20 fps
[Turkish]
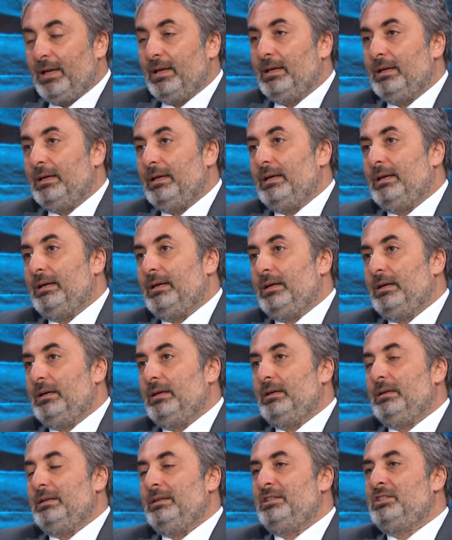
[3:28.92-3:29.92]
e,
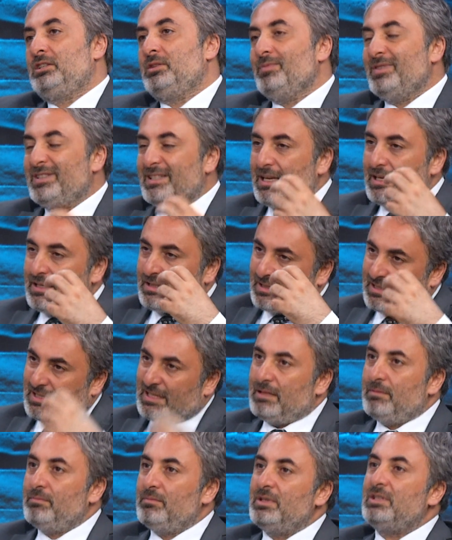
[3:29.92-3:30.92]
içimize
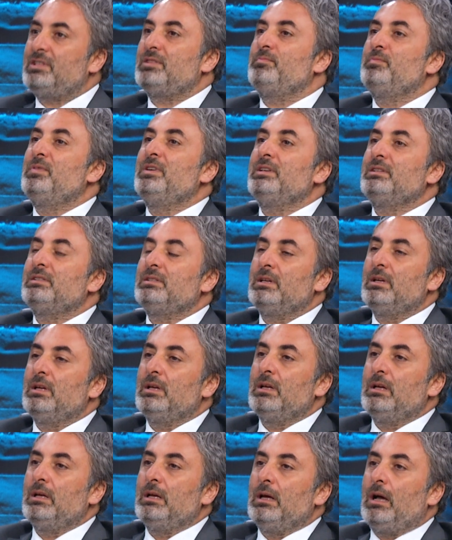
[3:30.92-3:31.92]
sinmiş bir
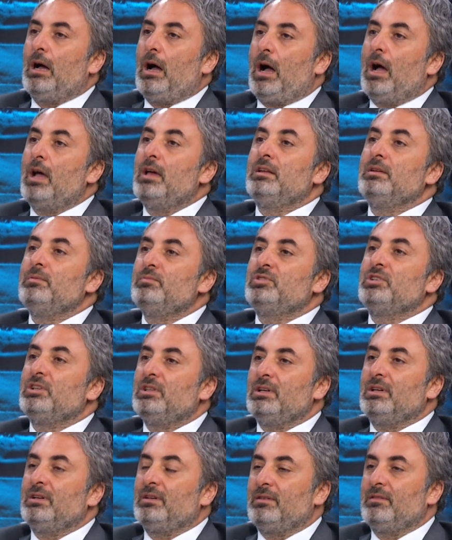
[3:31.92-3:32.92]

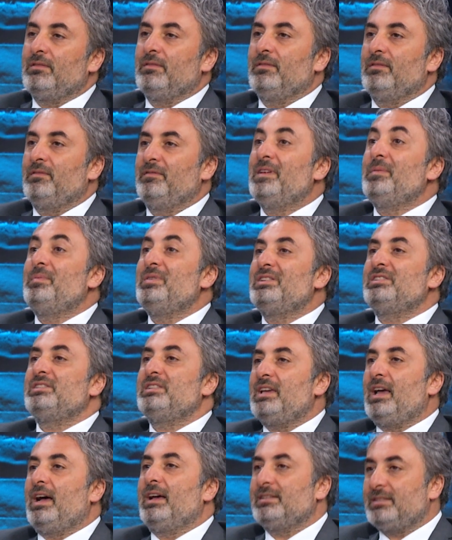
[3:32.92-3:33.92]
ayrımcılık ve bir
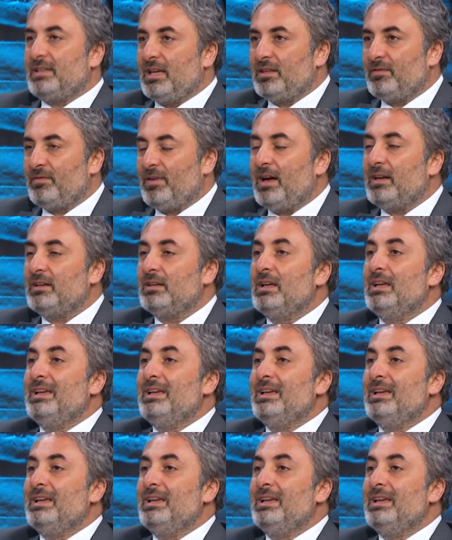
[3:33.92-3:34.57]
siyaset var.